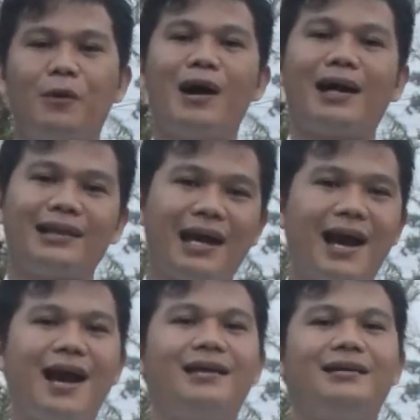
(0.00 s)

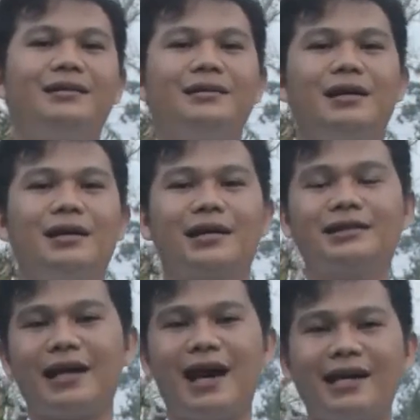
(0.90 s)
Pewartaan
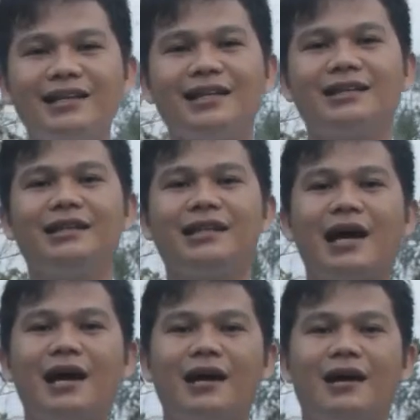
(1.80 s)
keseharian
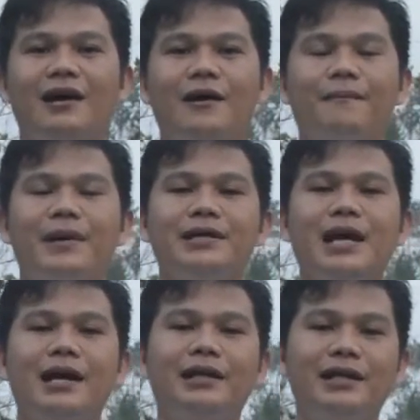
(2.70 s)
kita
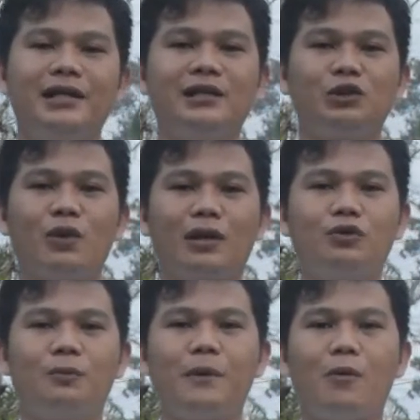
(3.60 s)
menjadi
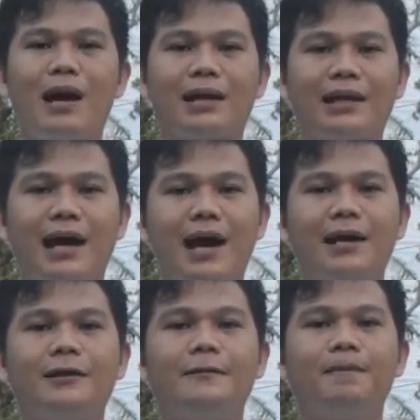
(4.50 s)
suatu
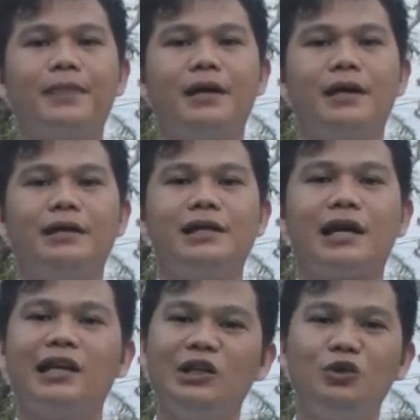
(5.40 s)
pewartaan
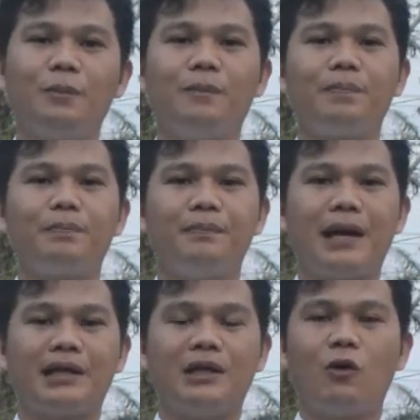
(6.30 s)
yang hidup
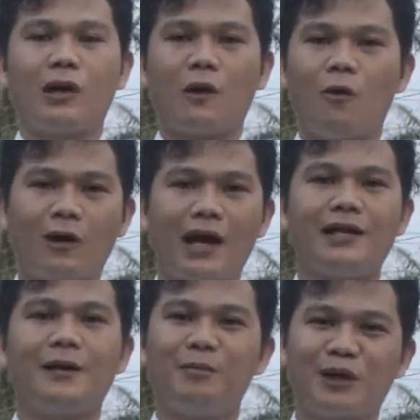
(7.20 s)
bagi
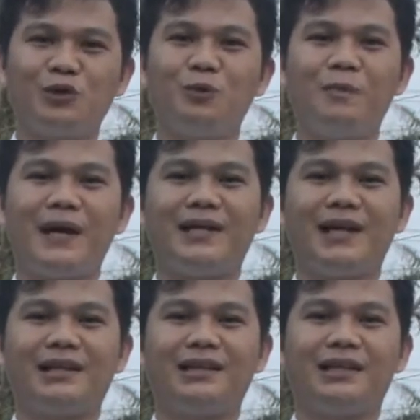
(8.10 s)
orang-orang yang berjumpa
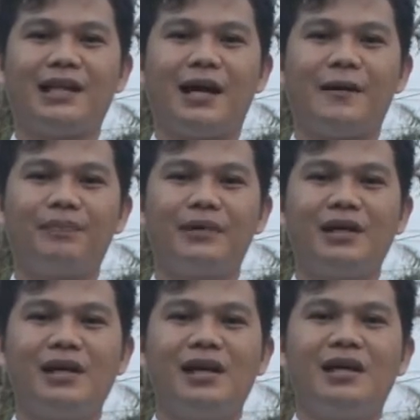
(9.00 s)
dengan kita.
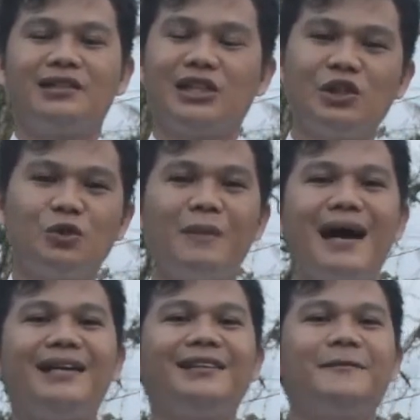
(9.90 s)

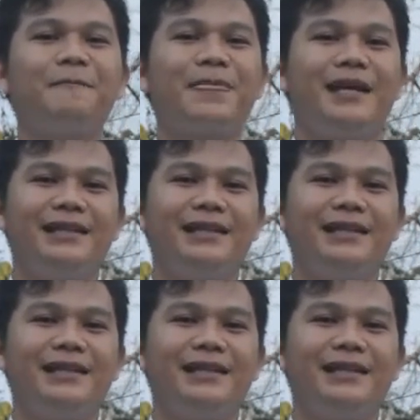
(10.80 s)
Senyuman